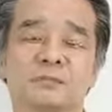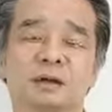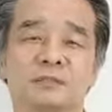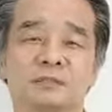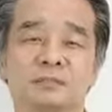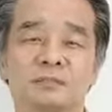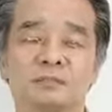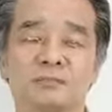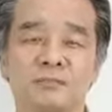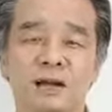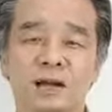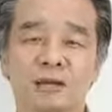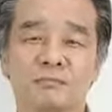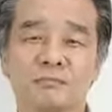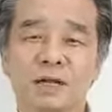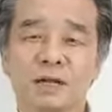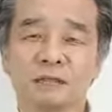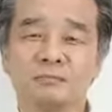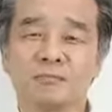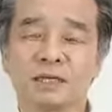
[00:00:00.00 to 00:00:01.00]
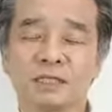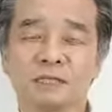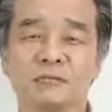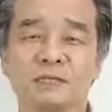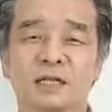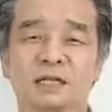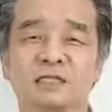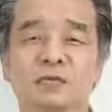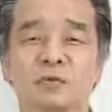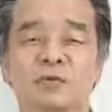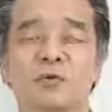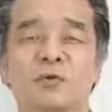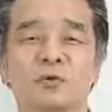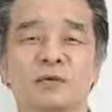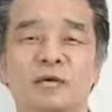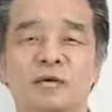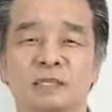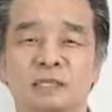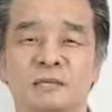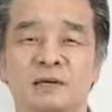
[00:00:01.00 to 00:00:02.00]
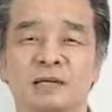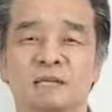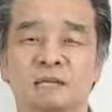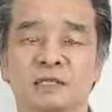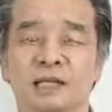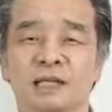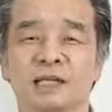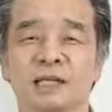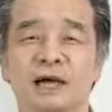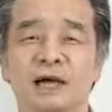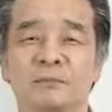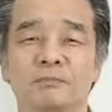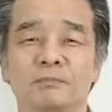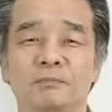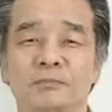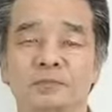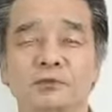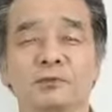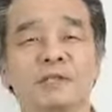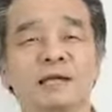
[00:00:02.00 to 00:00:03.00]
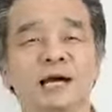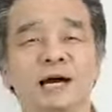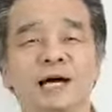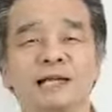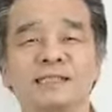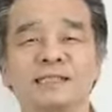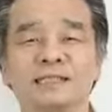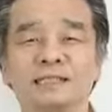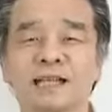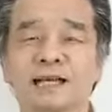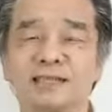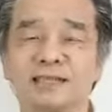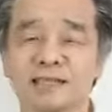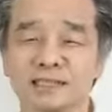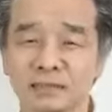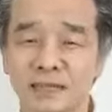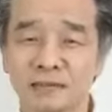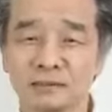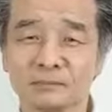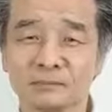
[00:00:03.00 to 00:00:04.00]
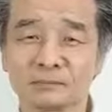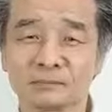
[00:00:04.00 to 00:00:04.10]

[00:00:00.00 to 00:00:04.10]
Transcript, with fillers: まあ、まあまあ、まず皆さんここに集まるみたいな、そんな感じなんですね。